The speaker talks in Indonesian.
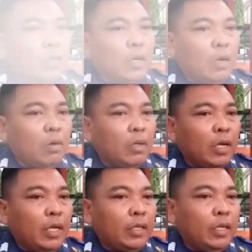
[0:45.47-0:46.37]
Kalau
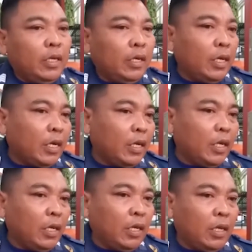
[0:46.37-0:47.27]
saya lihat ini dari
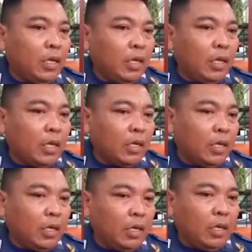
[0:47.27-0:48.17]

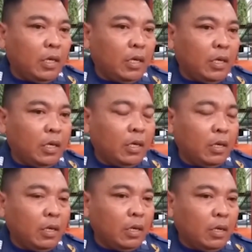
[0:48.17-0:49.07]
segi
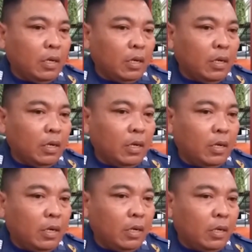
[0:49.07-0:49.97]

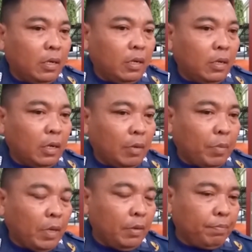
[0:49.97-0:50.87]
eh,
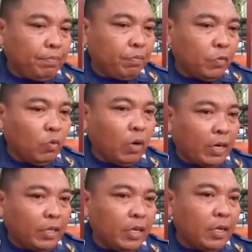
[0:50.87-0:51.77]
apa
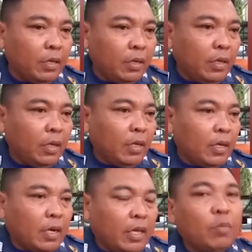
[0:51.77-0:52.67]
ularnya,
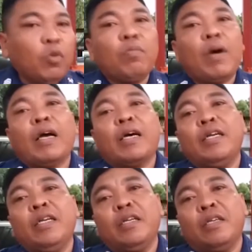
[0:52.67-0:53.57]
hmm. kayaknya belum makan
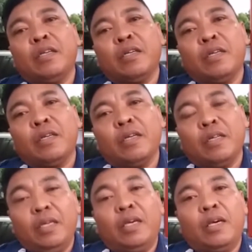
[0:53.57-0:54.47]
ini. Belum makan.
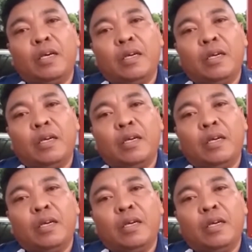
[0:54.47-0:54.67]
Iya.